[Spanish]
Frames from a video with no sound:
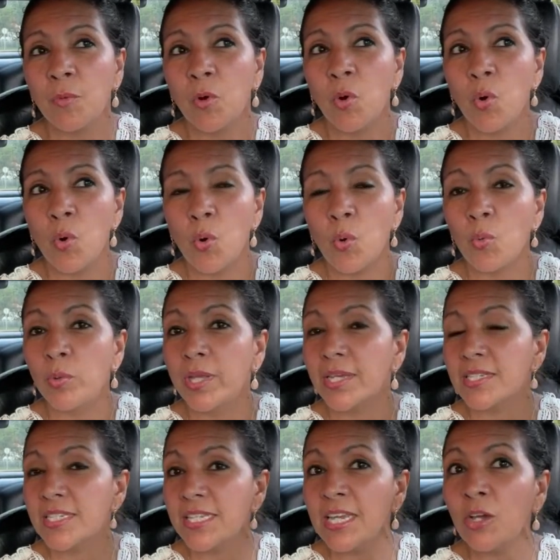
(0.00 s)
con
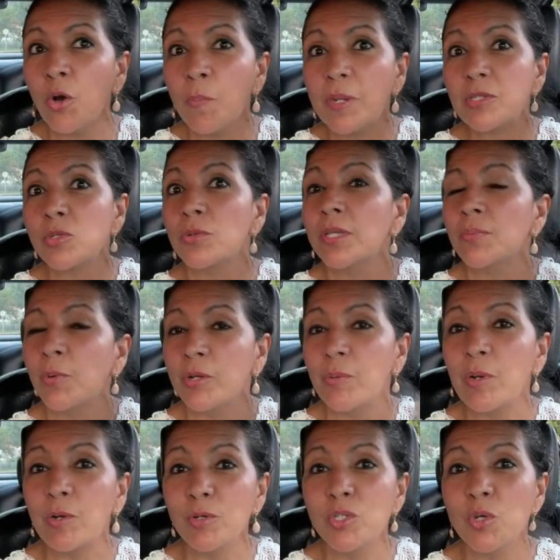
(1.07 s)
unas cinco personas, bueno,
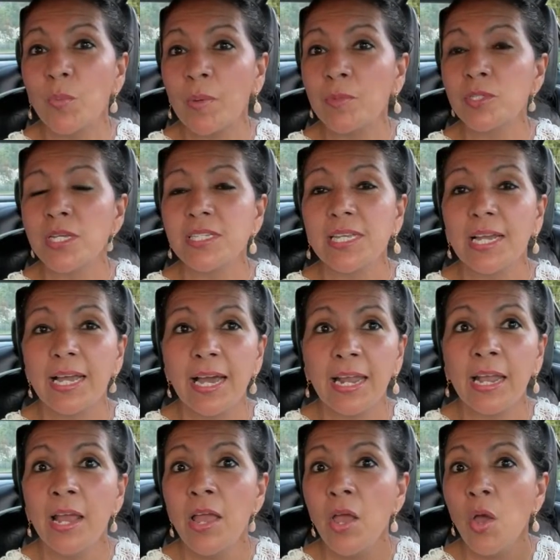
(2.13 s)
incluso vamos a sacar